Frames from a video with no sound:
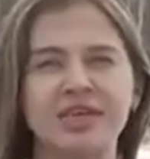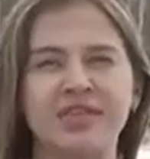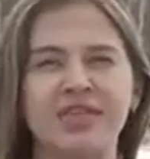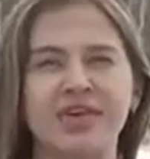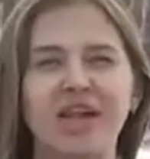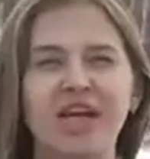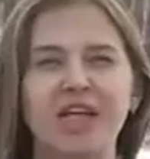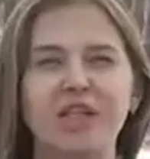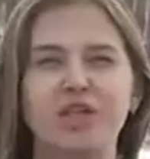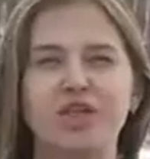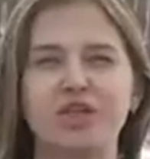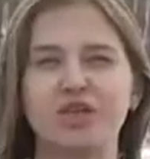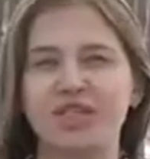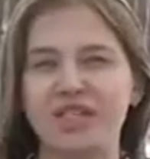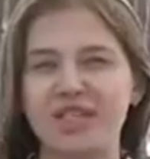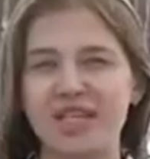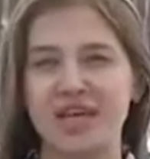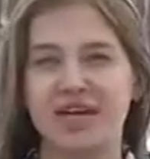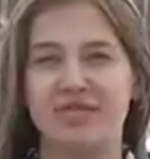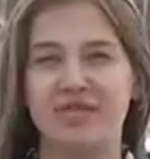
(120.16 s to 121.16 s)
говорят, что
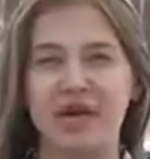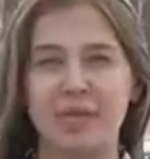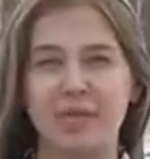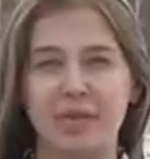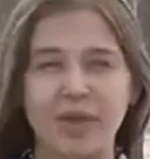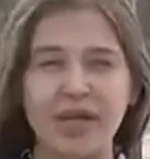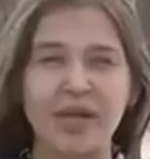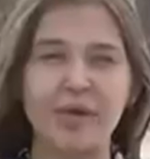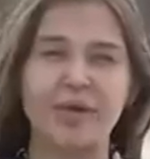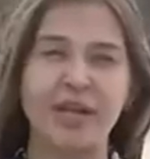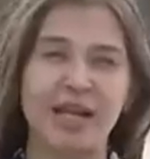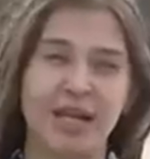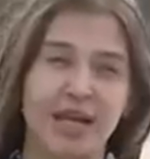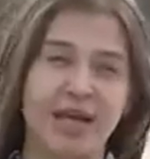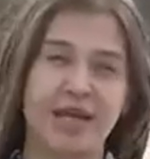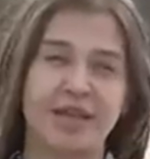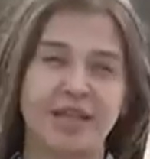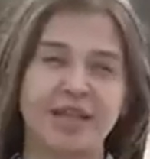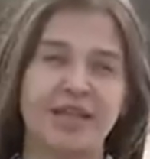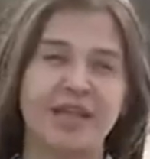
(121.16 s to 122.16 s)
снег в апреле –
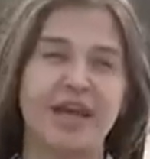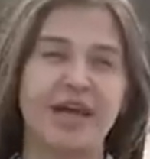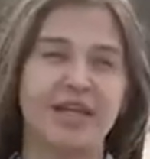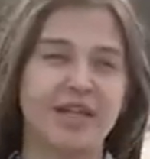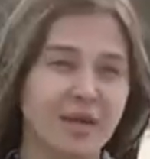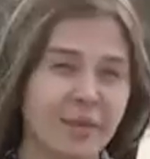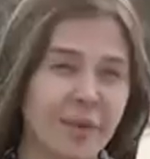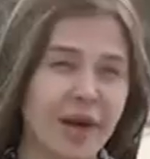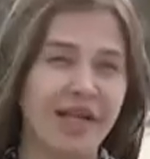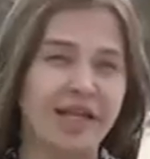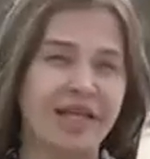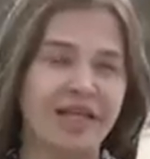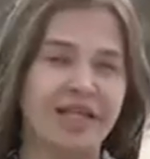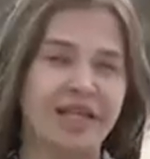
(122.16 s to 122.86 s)
это не аномалия